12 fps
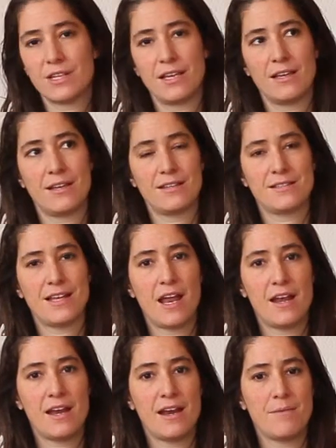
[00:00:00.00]
que
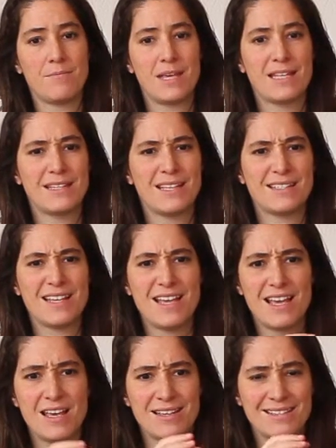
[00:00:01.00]
están en ambientes
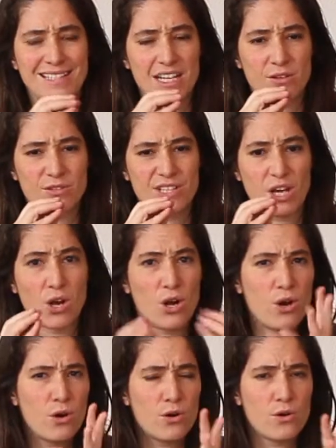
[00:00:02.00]
llenos de
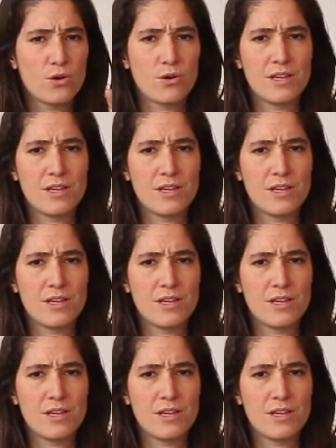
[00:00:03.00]
cloro